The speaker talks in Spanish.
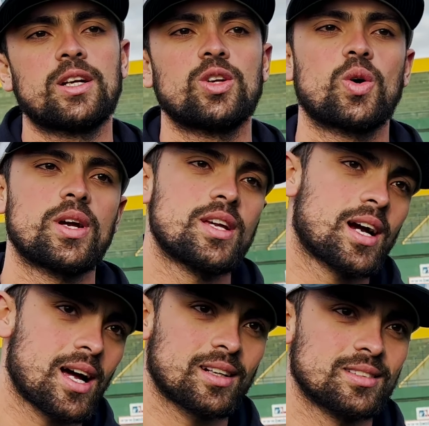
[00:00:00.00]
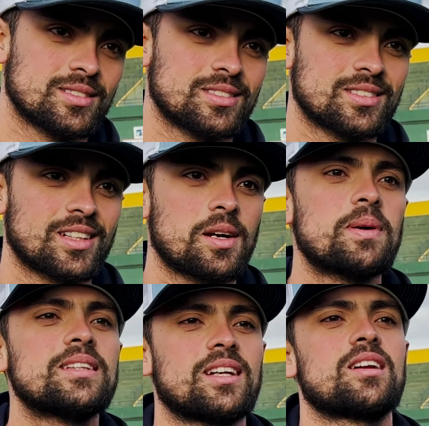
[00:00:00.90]
no es llegar, es
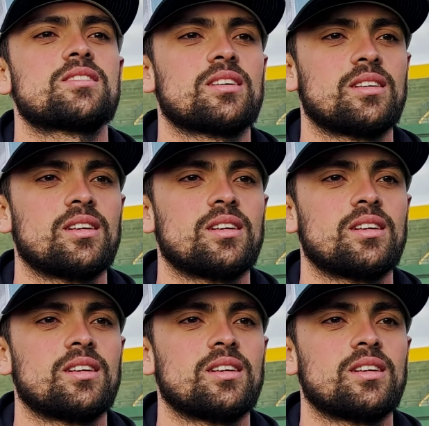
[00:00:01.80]
mantenerse.